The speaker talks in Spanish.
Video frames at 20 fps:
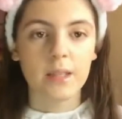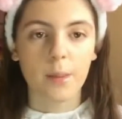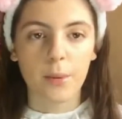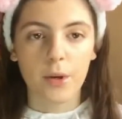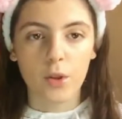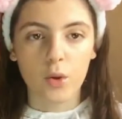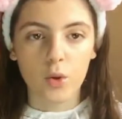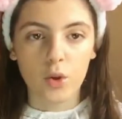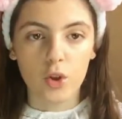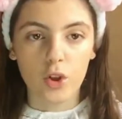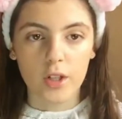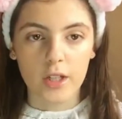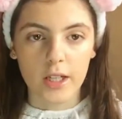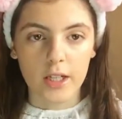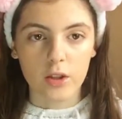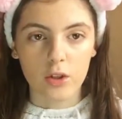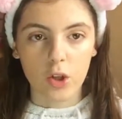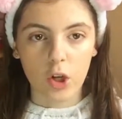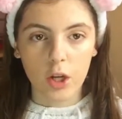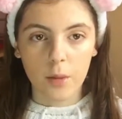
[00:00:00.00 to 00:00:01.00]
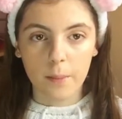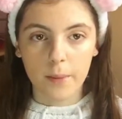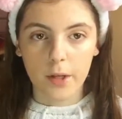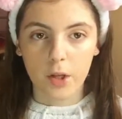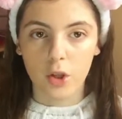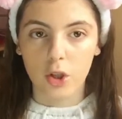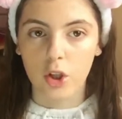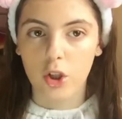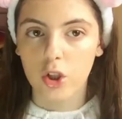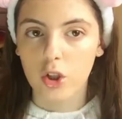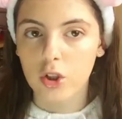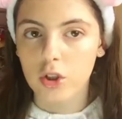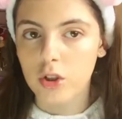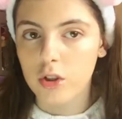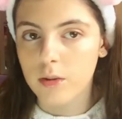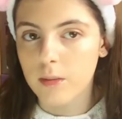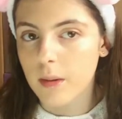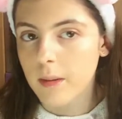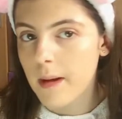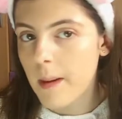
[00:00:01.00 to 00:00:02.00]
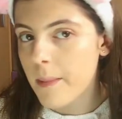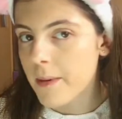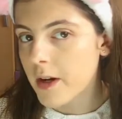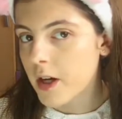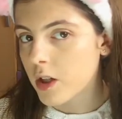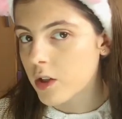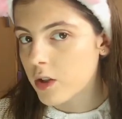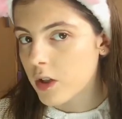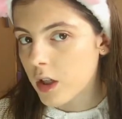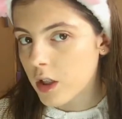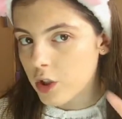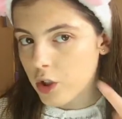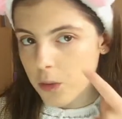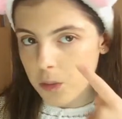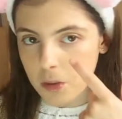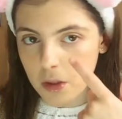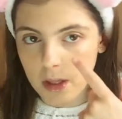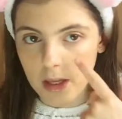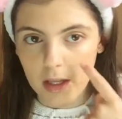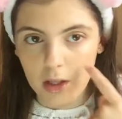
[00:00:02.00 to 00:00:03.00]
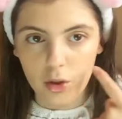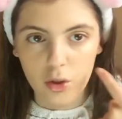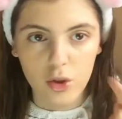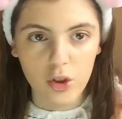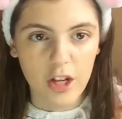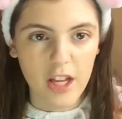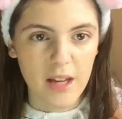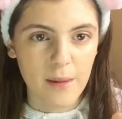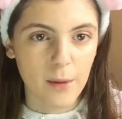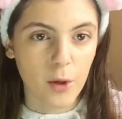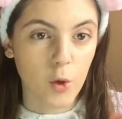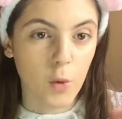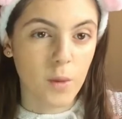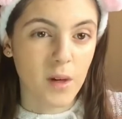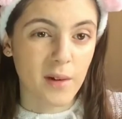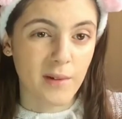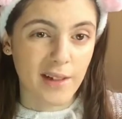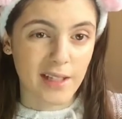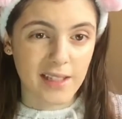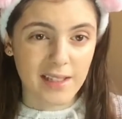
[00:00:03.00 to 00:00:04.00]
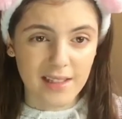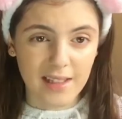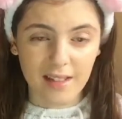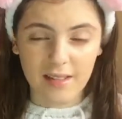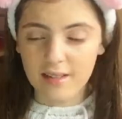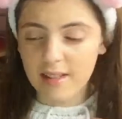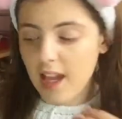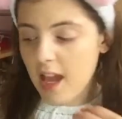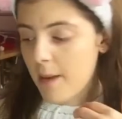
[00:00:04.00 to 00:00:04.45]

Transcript: está poniendo un corrector, pero yo no me voy a poner el corrector porque yo creo que ya me cubre bastante.